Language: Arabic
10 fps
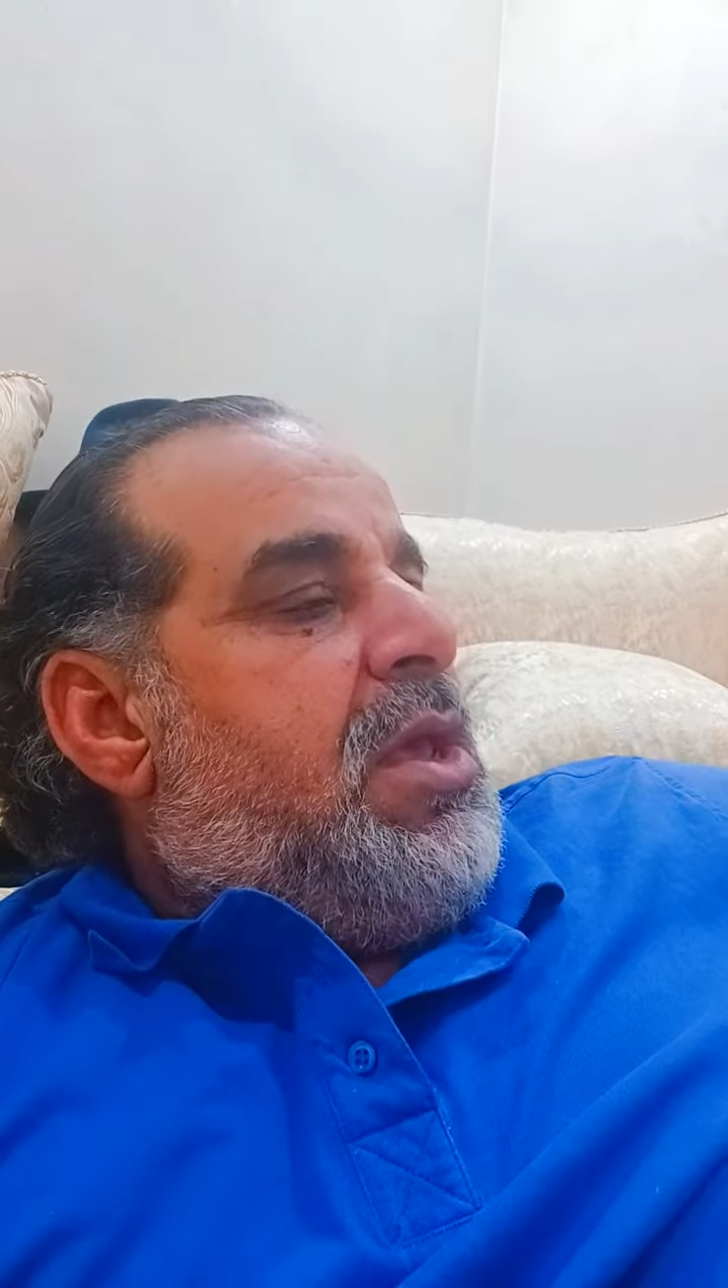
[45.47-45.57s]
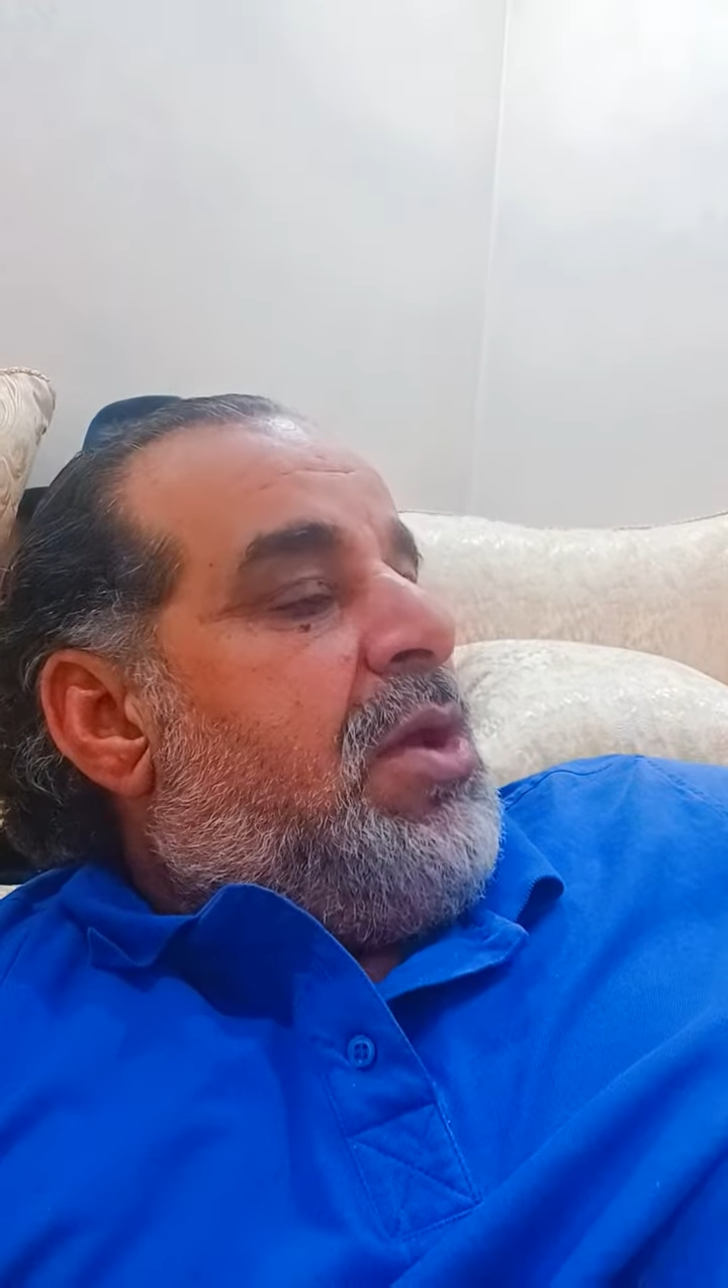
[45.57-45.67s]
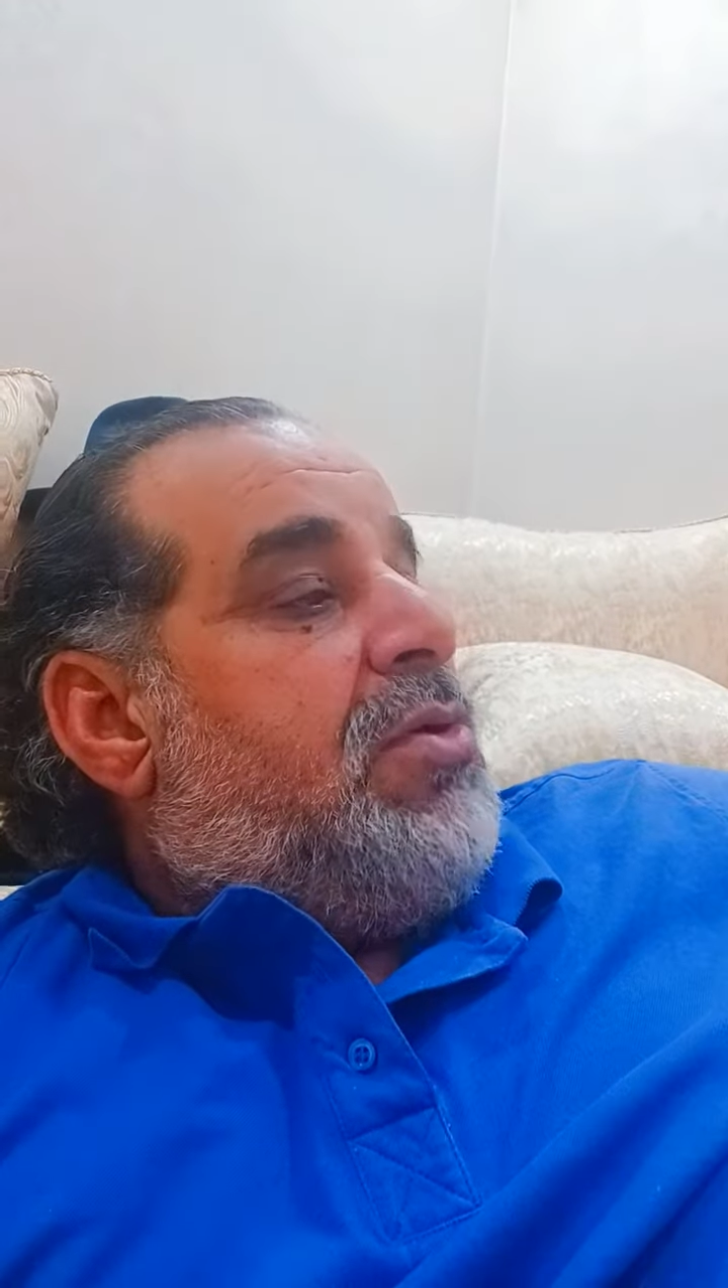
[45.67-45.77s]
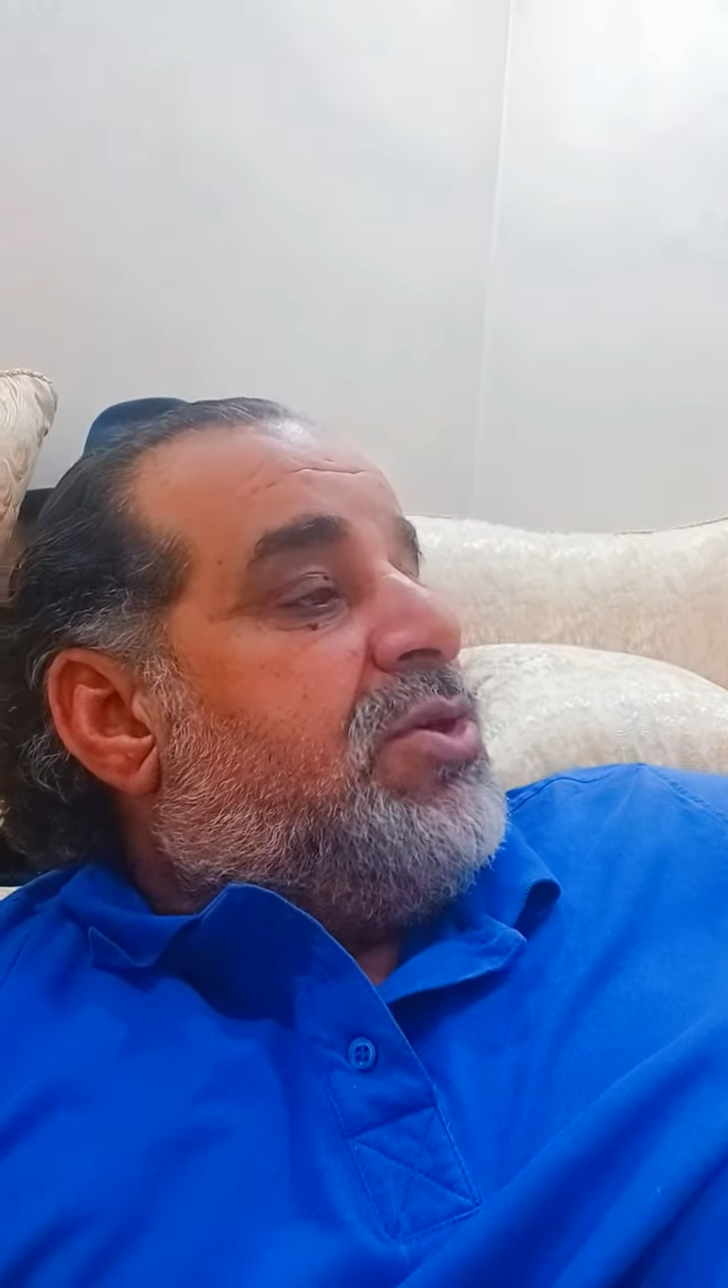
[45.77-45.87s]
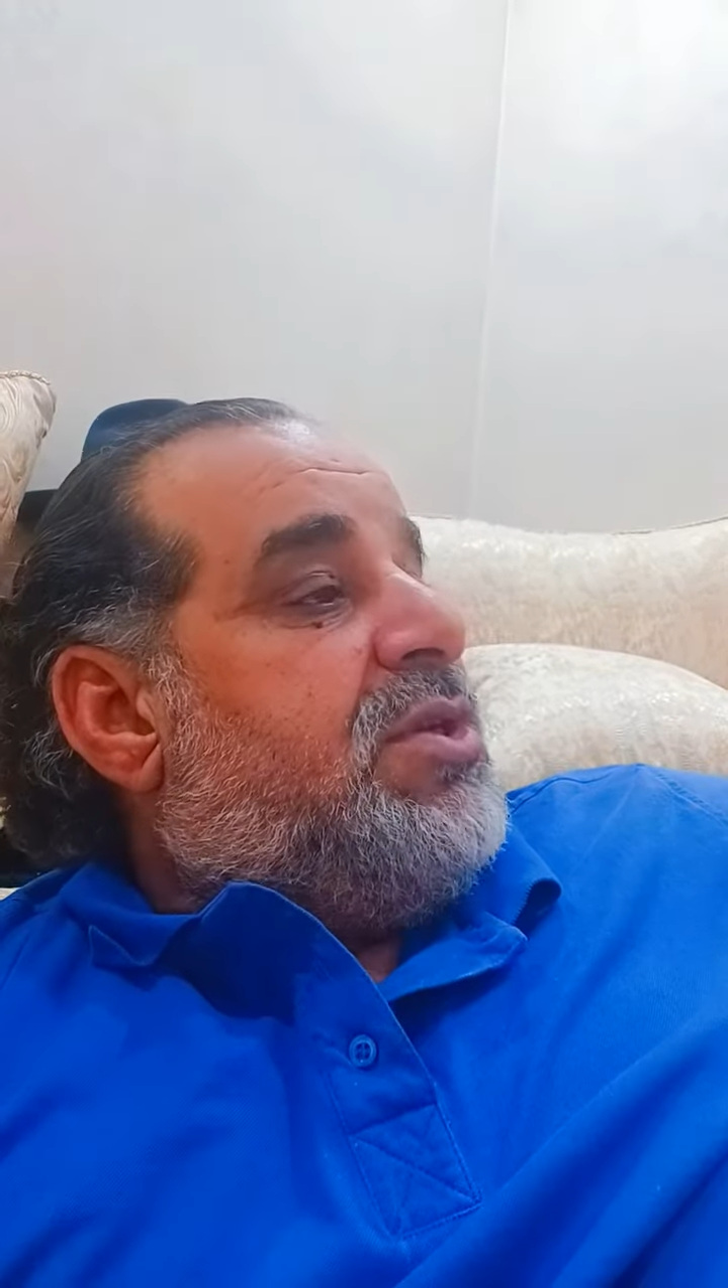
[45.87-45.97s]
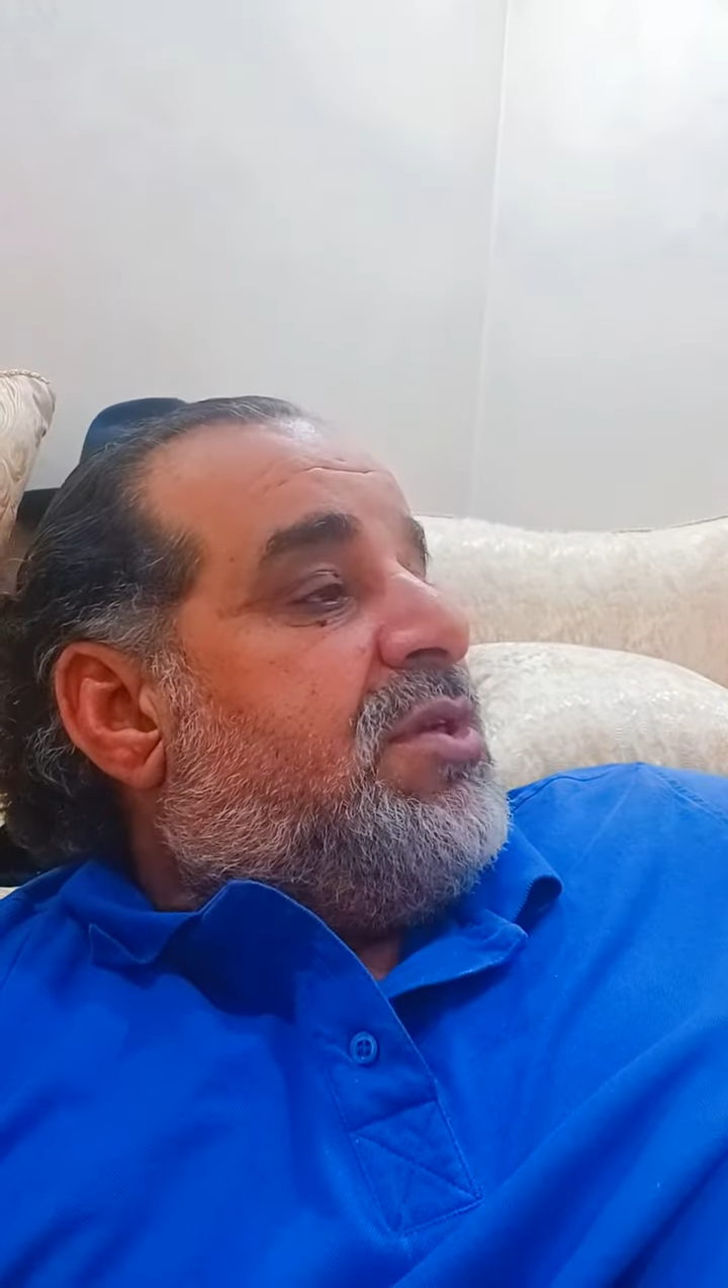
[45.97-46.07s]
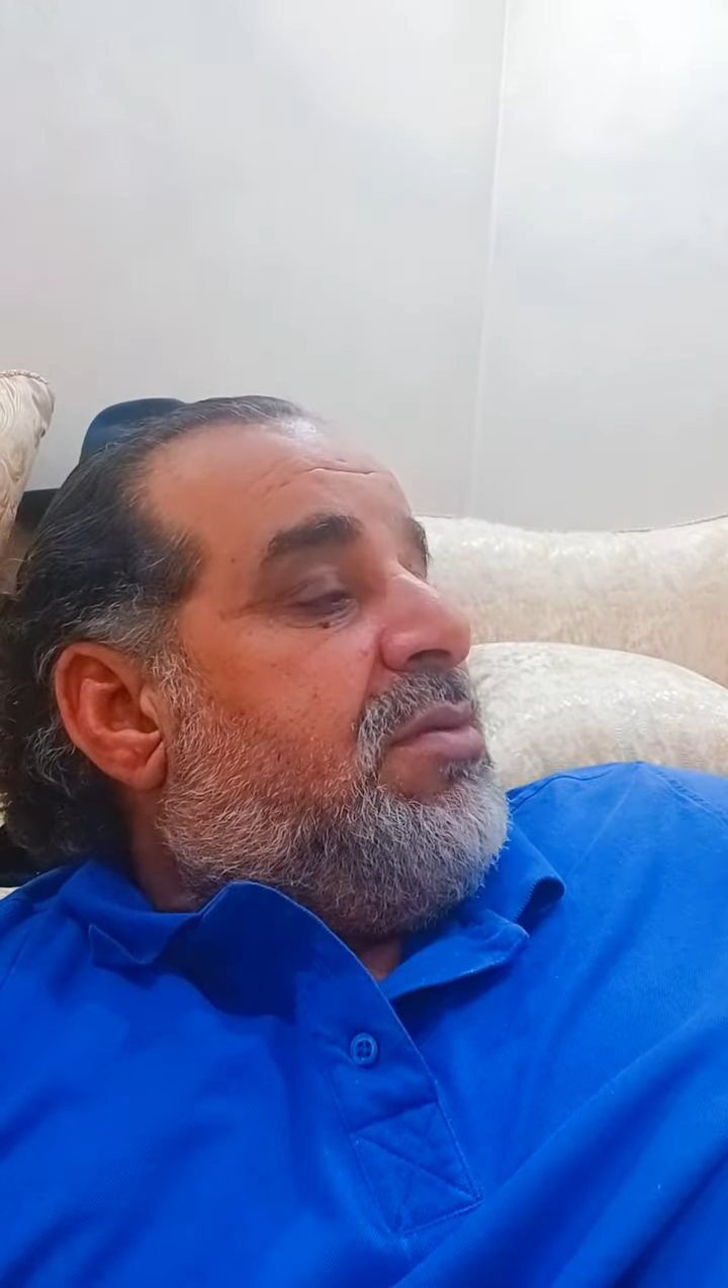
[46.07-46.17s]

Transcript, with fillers: واش درتي